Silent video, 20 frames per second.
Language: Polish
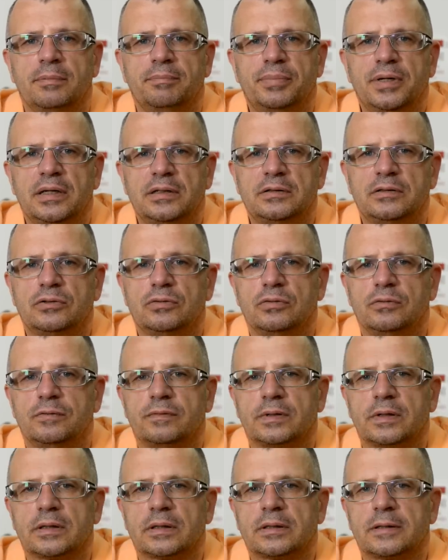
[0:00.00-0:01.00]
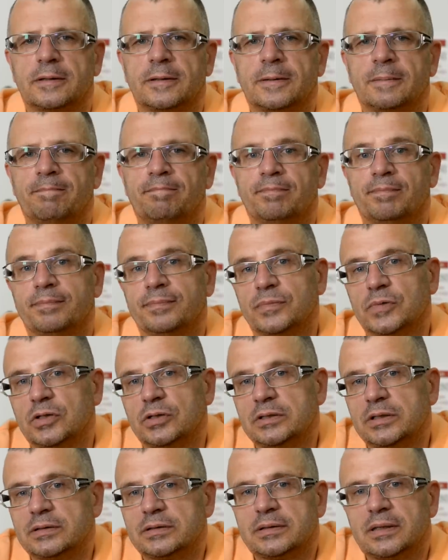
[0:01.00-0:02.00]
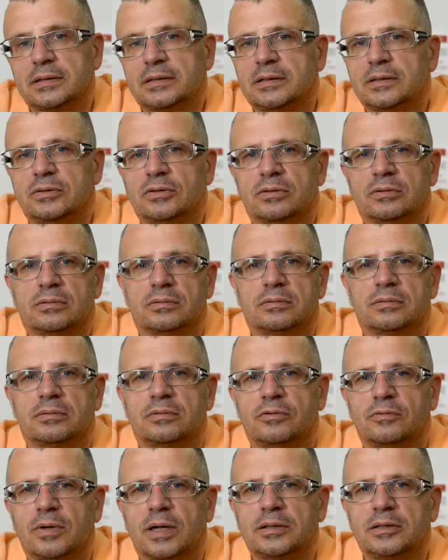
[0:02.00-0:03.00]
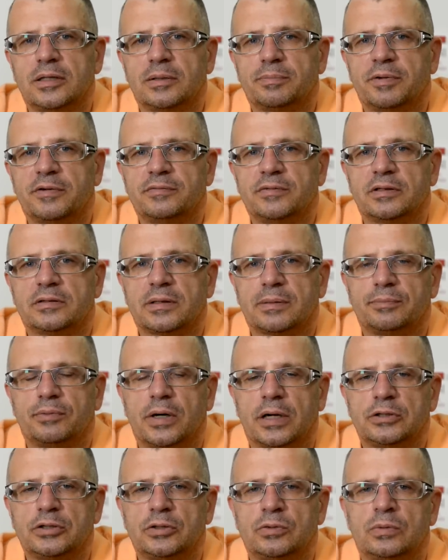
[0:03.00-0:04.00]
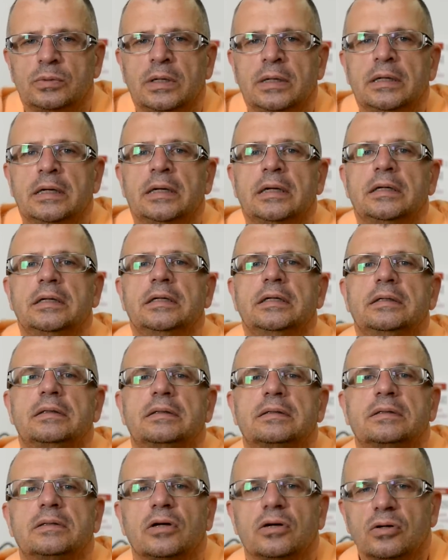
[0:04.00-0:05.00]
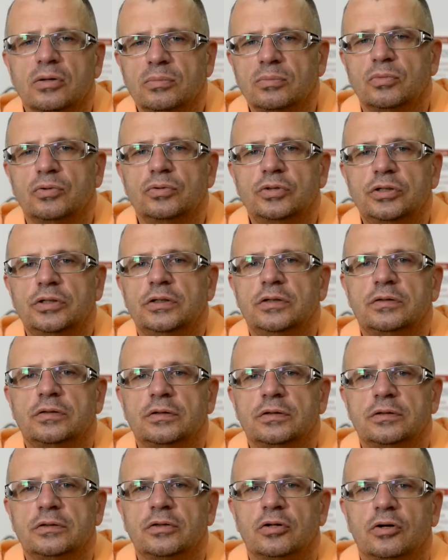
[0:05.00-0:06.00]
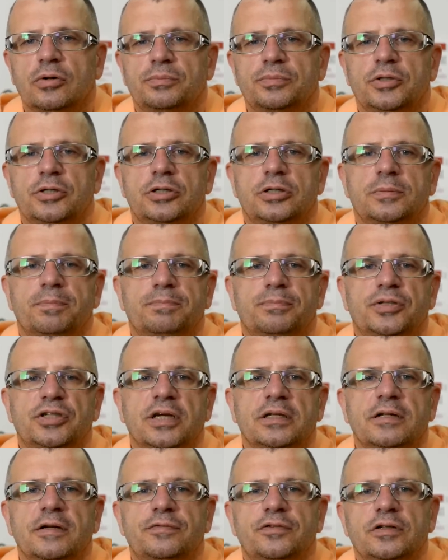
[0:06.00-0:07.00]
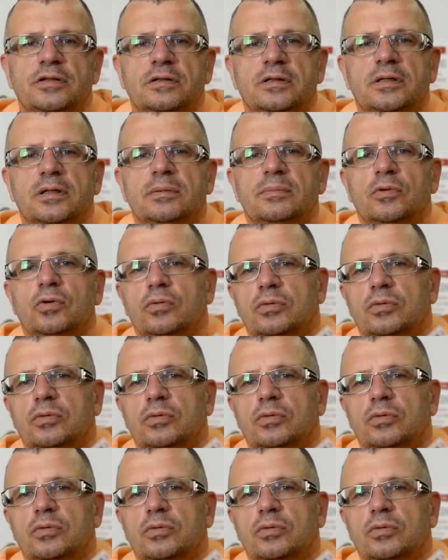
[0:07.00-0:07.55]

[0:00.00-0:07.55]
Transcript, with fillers: pięć stówek. No i niestety, no, ładnie pewnie zapłacił. I co musisz zrobić? Przede wszystkim